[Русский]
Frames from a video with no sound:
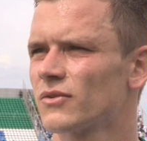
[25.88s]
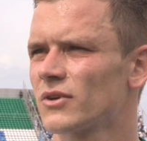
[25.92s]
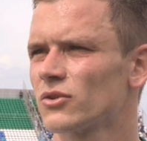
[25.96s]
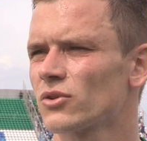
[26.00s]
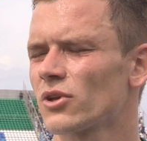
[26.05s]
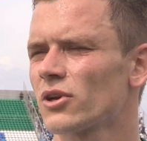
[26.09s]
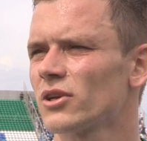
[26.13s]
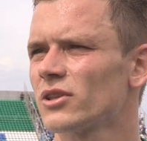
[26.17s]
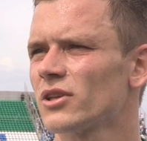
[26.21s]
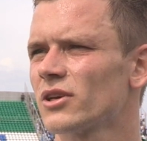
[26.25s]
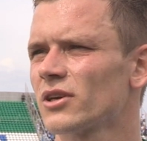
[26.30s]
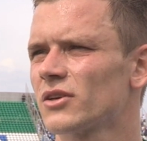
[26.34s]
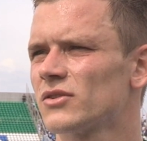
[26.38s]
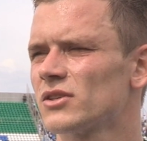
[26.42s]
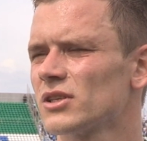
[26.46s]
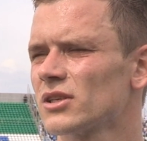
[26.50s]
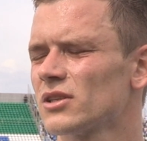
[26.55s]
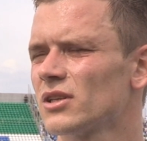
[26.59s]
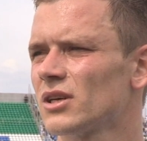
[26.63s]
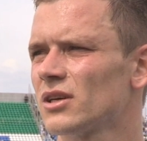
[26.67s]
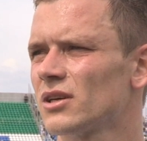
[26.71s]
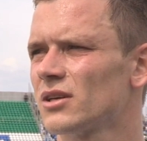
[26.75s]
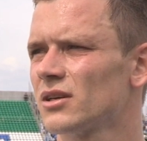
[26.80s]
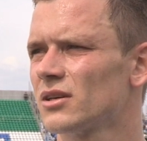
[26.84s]
Контратак
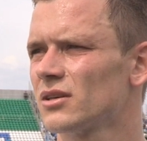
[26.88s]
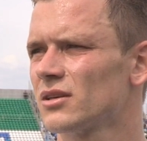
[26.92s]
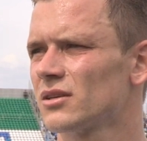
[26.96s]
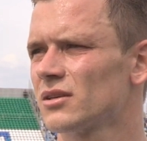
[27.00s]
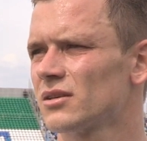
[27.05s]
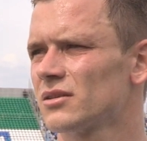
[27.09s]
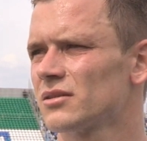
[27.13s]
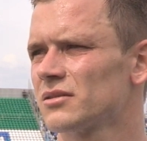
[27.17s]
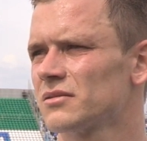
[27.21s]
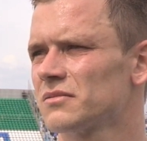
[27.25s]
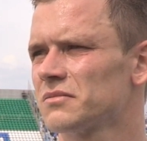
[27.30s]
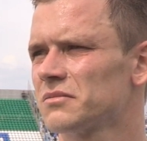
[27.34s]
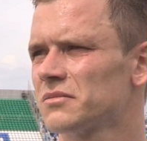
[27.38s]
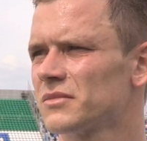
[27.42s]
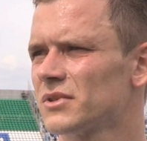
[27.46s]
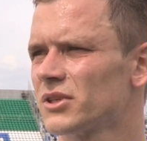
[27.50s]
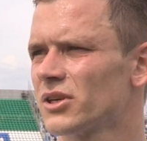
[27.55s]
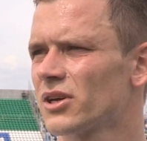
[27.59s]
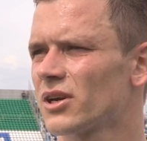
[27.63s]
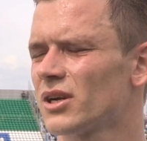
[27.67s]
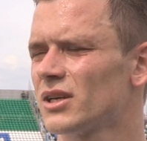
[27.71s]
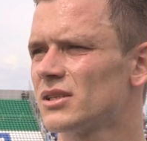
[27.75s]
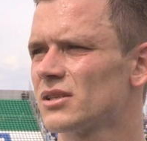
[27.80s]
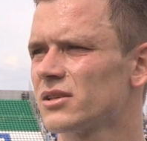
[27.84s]
всегда
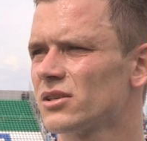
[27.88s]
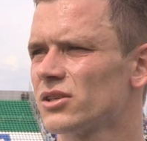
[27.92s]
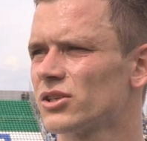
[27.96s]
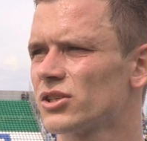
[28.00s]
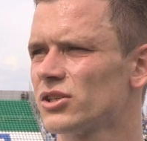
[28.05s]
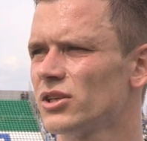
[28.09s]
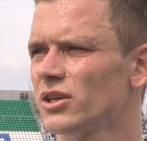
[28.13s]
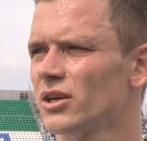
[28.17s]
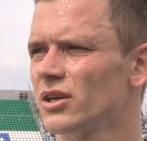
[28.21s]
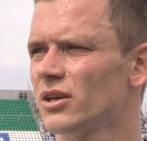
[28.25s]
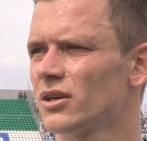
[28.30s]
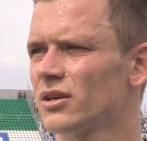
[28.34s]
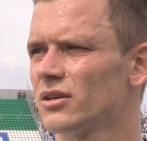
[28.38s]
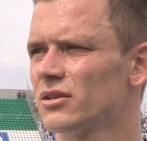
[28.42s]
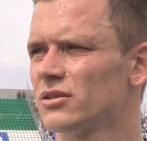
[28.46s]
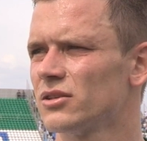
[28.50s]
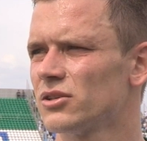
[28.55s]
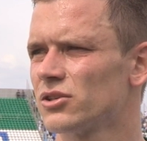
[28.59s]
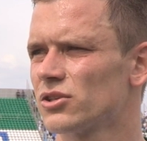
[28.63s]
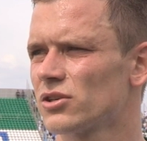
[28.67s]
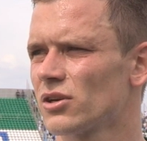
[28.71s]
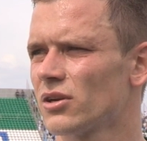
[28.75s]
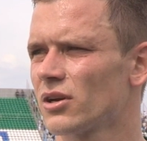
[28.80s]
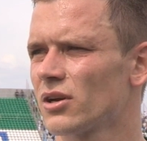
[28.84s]
играть сложнее,
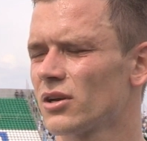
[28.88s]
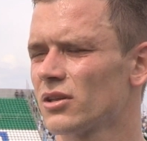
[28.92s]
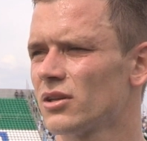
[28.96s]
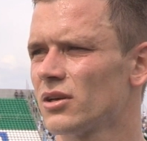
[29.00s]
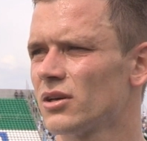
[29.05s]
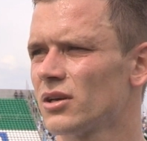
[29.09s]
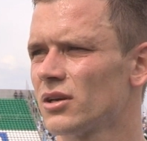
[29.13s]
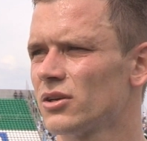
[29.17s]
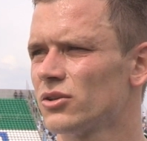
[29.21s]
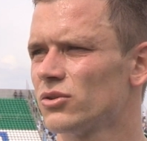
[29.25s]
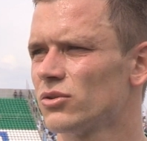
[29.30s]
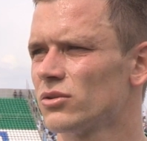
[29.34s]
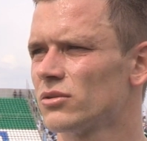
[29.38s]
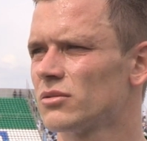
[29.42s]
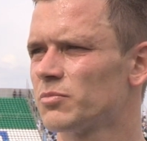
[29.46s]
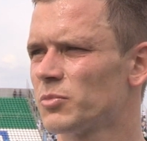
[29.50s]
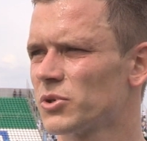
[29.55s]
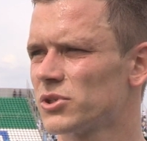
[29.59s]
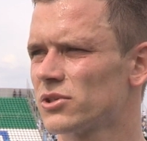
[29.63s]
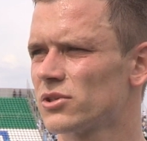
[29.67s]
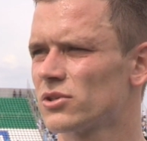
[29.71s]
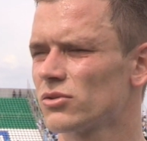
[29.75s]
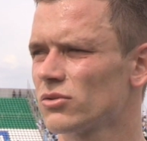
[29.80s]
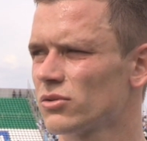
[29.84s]
нежели когда идет
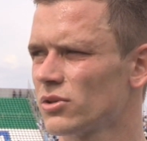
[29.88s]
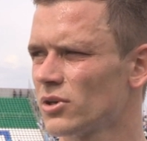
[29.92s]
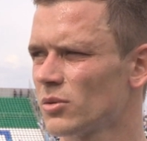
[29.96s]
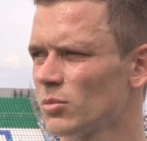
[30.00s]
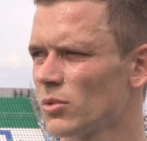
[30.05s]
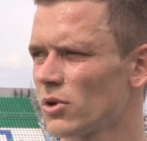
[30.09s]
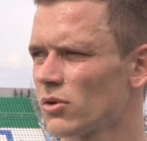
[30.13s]
позиционная